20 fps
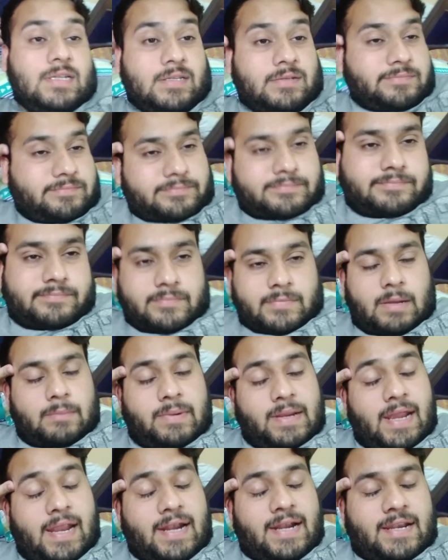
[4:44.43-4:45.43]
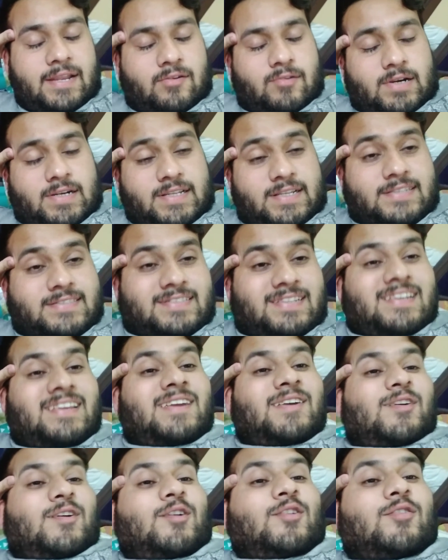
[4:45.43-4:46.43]
नहीं अभी एंड नहीं हुआ ठीक से
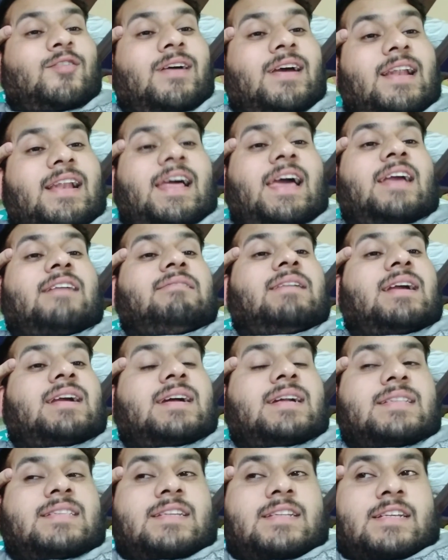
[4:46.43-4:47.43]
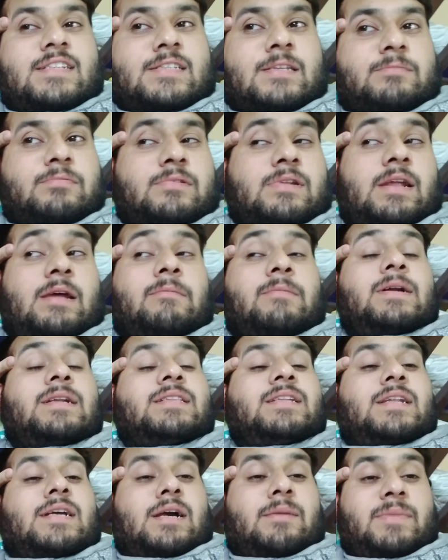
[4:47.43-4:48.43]
तो खैर लाइक वाइक कर देना सब्सक्राइब कर
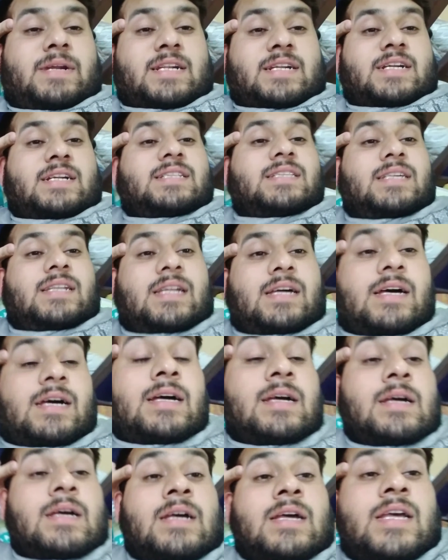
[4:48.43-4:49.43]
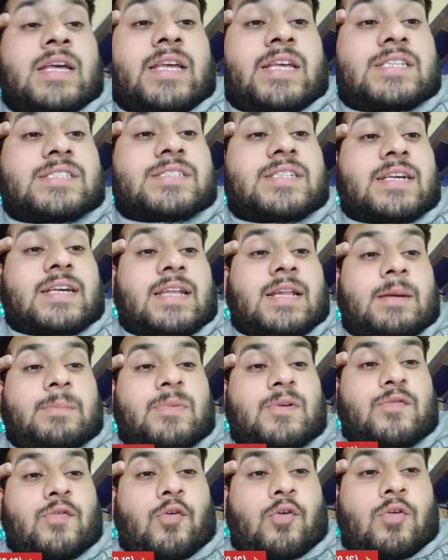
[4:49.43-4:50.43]
देना कमेंट कर देना इंस्टाग्राम
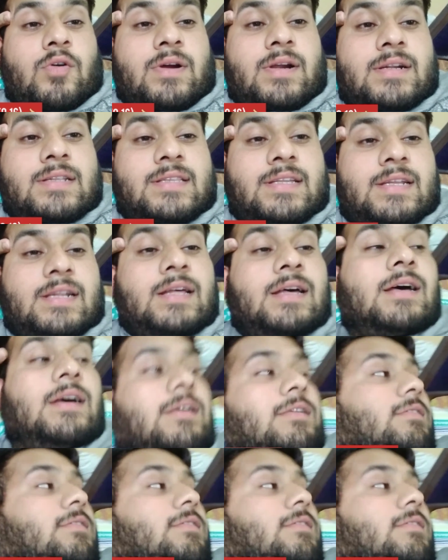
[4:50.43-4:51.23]
पे फॉलो कर देना